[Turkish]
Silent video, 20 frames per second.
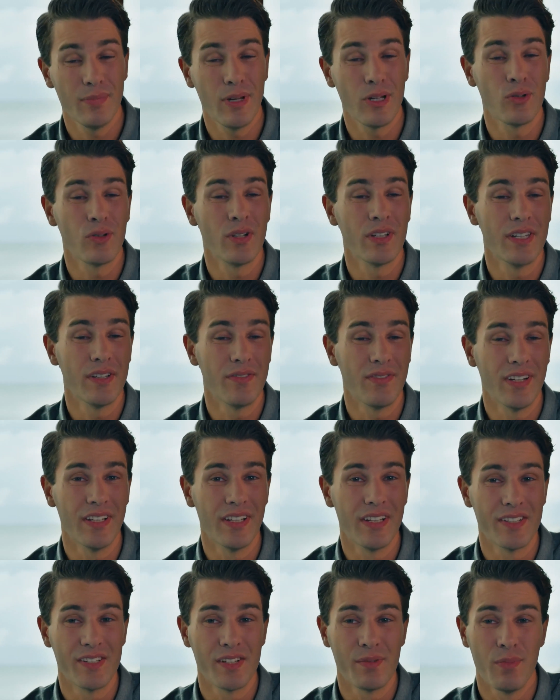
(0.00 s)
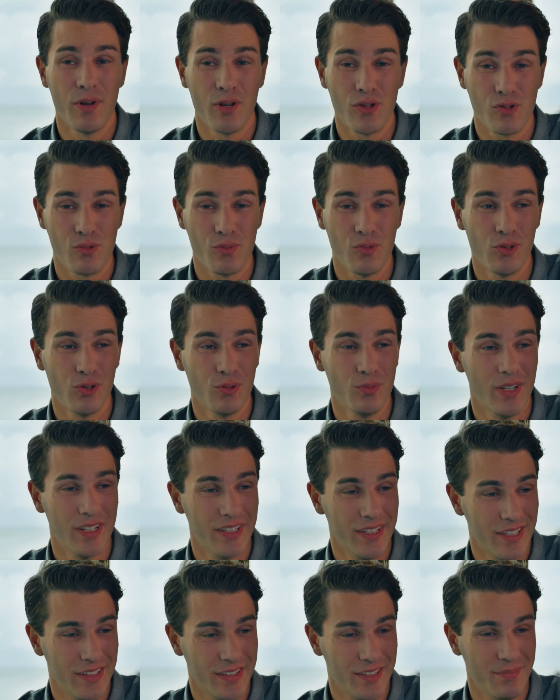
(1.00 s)
Ben ona defalarca masum oldum
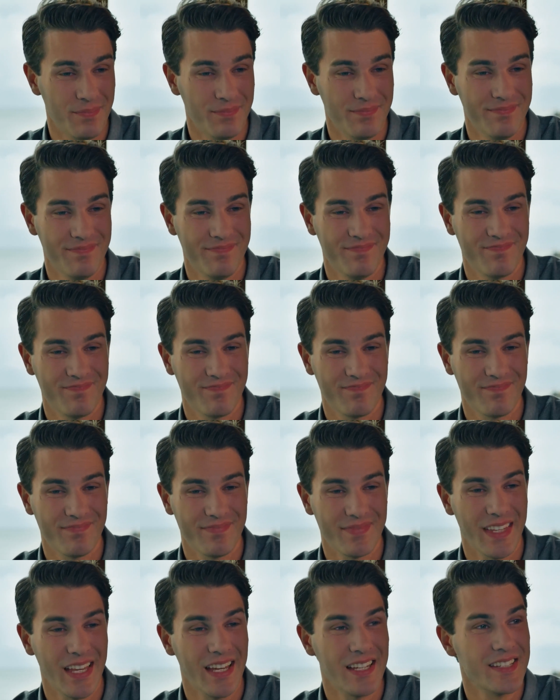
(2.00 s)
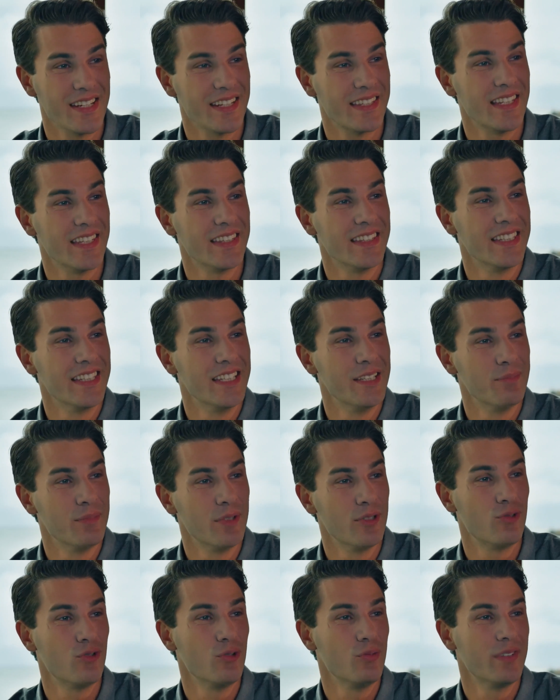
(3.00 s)
anlattım. Gerçekten
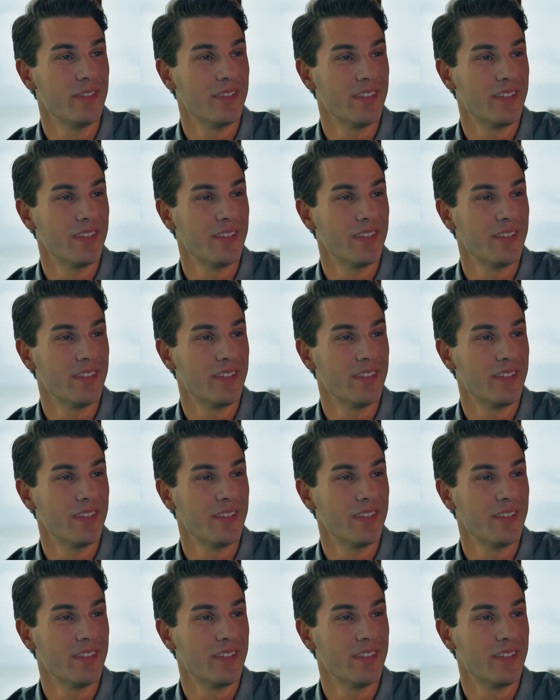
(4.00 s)
dilimde tüy